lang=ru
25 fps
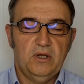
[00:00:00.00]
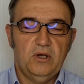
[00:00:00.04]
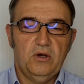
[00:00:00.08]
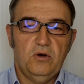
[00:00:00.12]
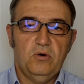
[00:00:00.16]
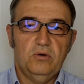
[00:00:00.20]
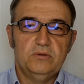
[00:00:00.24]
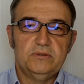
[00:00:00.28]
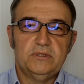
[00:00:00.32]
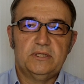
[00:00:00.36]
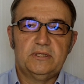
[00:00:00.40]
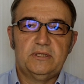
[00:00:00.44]

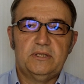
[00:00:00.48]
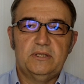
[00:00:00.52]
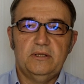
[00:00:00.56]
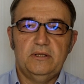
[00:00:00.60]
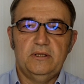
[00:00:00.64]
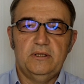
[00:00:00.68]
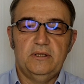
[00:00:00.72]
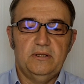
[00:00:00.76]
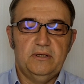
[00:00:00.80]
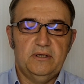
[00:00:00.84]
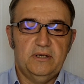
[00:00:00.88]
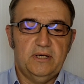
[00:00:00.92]
Он
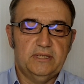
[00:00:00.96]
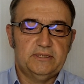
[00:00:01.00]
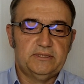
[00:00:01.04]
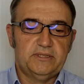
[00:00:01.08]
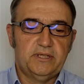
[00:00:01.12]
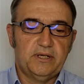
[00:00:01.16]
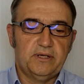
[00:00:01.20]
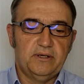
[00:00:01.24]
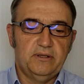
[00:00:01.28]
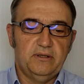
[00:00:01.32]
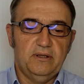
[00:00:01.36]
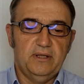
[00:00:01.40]
открыл,
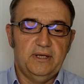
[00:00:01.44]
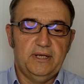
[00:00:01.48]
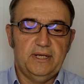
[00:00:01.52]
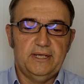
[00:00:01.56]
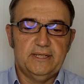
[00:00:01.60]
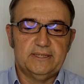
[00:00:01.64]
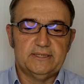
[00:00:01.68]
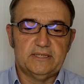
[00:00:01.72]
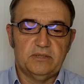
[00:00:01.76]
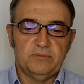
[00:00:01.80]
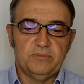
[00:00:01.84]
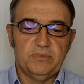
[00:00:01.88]
открыл
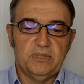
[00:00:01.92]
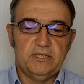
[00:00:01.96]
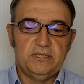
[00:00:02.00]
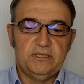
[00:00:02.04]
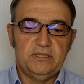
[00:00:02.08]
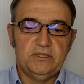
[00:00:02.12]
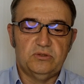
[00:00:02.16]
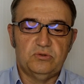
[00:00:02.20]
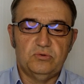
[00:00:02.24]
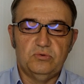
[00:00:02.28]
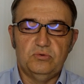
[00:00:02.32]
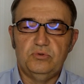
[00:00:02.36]

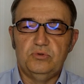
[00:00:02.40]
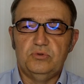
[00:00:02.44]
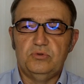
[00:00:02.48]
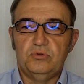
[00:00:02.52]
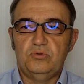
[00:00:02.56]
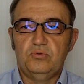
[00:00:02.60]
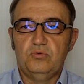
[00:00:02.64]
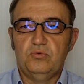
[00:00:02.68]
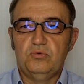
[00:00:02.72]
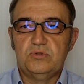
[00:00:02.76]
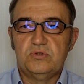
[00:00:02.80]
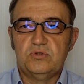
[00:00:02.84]
электромагнитную
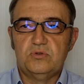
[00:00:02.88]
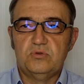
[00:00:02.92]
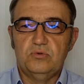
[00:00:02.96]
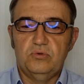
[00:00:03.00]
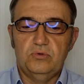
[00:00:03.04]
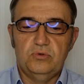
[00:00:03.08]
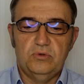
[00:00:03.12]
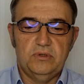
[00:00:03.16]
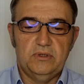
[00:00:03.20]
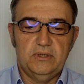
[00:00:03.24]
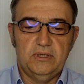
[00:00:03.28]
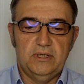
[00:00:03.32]

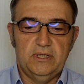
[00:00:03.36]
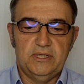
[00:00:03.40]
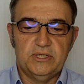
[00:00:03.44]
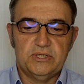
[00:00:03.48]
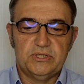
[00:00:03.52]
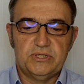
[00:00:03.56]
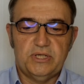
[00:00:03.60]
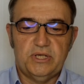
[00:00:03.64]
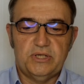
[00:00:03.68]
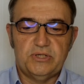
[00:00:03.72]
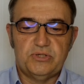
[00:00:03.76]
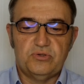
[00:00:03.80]
индукцию,
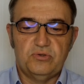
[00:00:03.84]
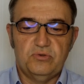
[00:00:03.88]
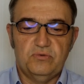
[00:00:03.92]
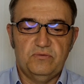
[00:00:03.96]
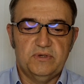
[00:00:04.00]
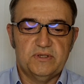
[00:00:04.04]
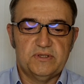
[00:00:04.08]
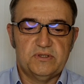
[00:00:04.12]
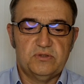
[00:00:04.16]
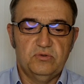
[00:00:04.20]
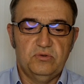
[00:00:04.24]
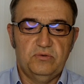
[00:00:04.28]
лежащую
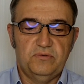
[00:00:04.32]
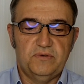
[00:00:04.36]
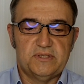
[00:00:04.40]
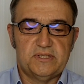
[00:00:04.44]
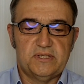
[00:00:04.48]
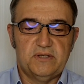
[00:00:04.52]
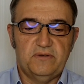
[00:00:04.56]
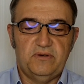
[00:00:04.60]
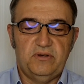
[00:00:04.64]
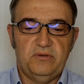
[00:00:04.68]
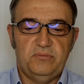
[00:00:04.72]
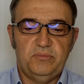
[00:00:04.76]
в основе
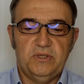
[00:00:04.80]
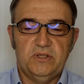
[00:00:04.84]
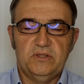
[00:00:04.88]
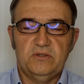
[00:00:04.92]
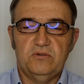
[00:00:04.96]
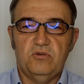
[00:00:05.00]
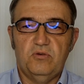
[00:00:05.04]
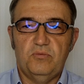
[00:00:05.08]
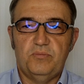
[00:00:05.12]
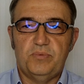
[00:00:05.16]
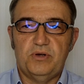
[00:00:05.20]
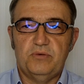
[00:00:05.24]

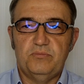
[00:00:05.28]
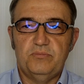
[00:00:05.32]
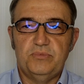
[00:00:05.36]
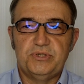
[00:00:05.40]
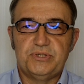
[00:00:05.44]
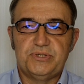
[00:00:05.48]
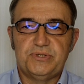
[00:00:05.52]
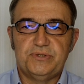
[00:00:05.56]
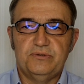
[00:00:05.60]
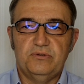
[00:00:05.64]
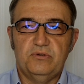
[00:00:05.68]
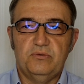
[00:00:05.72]
современного
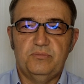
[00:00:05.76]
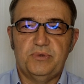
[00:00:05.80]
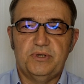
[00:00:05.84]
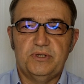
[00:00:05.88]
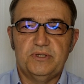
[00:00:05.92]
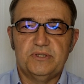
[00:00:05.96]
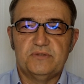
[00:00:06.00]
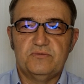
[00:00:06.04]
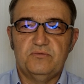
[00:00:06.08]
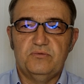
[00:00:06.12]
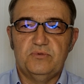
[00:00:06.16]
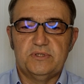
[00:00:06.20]
промышленного
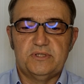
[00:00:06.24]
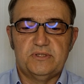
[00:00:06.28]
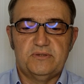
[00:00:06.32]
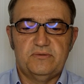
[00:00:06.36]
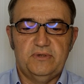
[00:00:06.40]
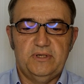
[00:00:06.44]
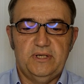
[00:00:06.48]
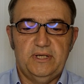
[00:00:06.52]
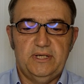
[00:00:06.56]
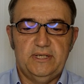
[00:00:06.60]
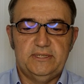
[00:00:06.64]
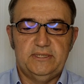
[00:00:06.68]

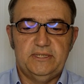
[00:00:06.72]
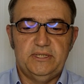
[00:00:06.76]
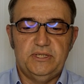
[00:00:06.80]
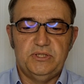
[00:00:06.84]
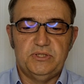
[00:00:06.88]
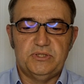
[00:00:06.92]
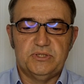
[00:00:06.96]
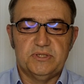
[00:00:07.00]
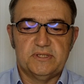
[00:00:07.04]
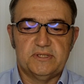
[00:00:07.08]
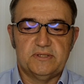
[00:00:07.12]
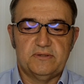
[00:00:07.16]
производства
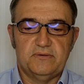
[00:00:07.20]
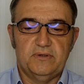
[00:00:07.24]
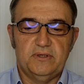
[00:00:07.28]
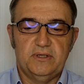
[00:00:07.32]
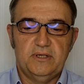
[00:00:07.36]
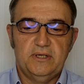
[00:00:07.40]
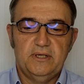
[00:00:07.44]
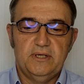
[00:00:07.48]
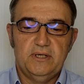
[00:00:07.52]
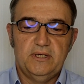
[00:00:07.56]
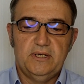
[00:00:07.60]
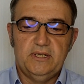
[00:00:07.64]
электричества
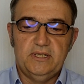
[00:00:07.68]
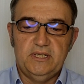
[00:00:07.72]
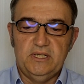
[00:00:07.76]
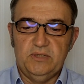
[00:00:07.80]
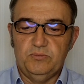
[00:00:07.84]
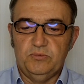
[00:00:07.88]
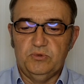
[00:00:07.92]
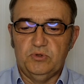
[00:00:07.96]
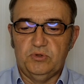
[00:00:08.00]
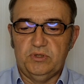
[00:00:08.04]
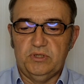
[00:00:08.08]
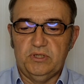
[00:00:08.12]

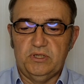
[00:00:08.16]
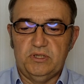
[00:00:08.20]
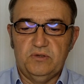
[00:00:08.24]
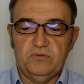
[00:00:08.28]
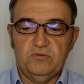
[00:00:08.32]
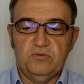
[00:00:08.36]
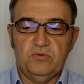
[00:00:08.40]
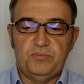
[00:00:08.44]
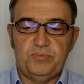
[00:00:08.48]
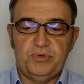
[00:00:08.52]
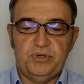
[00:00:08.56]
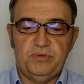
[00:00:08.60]
и многих
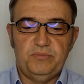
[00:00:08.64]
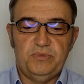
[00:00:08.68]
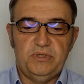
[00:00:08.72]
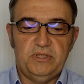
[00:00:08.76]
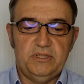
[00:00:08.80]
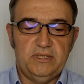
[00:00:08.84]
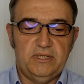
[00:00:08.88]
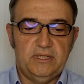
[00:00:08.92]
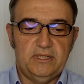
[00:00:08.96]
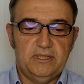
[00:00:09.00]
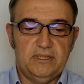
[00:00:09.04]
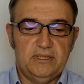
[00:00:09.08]
его
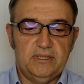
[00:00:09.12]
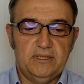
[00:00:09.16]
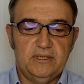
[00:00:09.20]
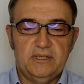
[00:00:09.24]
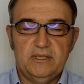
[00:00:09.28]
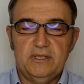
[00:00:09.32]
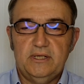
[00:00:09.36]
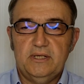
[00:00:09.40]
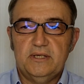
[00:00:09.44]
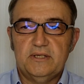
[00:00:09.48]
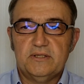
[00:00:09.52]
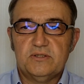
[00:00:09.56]
применений
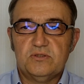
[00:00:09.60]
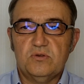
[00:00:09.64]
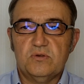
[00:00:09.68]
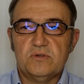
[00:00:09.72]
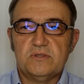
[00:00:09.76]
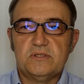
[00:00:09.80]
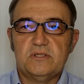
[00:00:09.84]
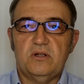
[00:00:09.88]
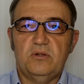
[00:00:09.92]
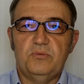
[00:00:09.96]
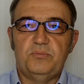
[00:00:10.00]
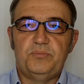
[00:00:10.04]

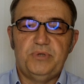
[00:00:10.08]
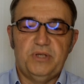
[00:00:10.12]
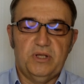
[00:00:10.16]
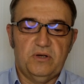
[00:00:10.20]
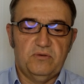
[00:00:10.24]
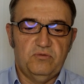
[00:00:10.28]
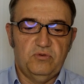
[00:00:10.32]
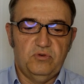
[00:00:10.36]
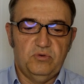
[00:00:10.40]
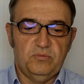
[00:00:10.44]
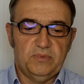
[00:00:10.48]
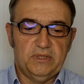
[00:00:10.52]
создал
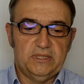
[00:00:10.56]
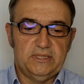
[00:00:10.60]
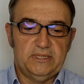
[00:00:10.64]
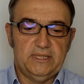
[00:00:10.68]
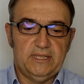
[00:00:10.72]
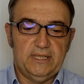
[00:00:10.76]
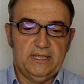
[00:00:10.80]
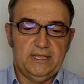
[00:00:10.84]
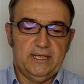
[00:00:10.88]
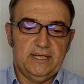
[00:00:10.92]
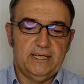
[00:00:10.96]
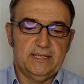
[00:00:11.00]
первую
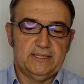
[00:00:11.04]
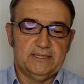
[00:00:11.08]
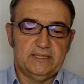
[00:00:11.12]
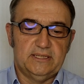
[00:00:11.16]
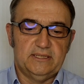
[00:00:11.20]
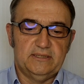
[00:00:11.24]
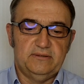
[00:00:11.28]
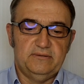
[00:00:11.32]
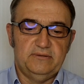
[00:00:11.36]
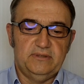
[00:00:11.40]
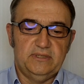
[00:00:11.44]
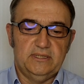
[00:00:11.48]
модель
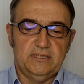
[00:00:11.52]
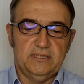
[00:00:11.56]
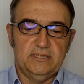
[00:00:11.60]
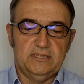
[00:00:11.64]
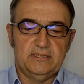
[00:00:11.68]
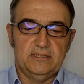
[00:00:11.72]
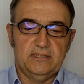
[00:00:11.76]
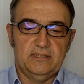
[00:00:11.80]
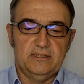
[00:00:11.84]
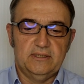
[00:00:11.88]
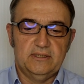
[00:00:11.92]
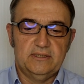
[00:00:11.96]

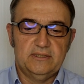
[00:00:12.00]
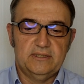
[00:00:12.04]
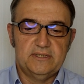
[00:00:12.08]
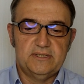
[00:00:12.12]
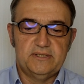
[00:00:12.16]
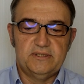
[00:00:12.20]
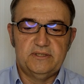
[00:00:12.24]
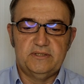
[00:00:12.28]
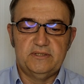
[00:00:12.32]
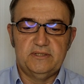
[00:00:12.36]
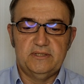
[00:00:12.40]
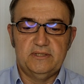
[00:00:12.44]
электродвигателя.
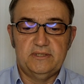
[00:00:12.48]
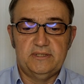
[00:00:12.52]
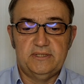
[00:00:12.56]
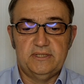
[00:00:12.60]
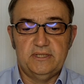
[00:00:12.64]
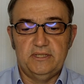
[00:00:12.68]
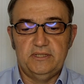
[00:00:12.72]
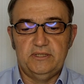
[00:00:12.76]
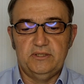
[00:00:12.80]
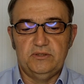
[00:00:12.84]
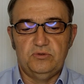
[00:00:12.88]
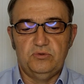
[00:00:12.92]

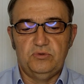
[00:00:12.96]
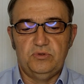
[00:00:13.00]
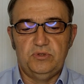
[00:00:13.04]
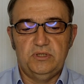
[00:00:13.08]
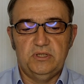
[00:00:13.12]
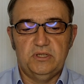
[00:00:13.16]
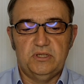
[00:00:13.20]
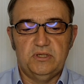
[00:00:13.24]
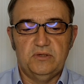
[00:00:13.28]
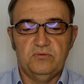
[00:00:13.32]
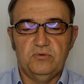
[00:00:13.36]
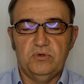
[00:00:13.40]
Среди
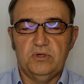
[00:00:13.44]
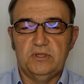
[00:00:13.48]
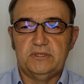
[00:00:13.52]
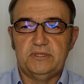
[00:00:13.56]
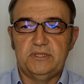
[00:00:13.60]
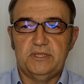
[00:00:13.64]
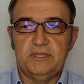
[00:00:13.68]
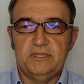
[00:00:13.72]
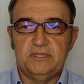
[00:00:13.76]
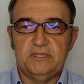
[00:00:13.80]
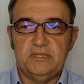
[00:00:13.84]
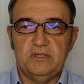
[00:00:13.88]
других его
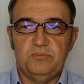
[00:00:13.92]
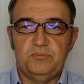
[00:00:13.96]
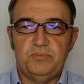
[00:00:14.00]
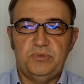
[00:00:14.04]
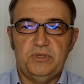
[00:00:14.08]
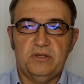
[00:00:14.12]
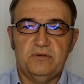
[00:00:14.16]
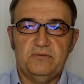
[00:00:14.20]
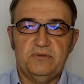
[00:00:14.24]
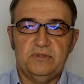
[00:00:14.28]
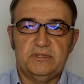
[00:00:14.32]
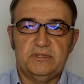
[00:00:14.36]
открытий первый